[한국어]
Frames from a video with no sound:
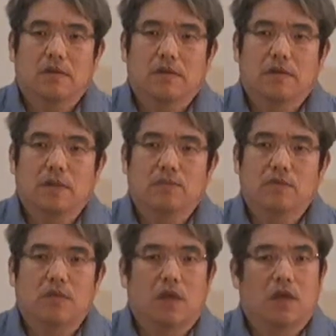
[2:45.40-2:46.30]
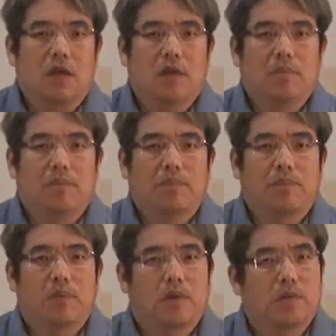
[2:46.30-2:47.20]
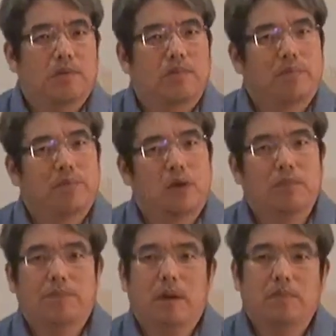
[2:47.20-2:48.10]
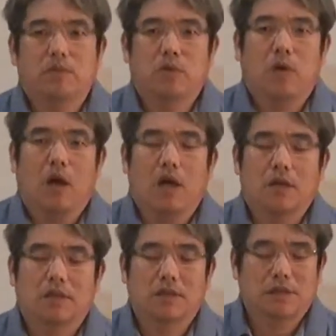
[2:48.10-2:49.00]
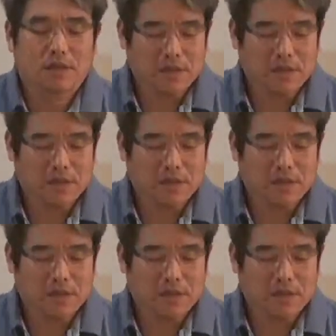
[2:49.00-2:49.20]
이문세 별 별밤 쇼인가 하여튼 그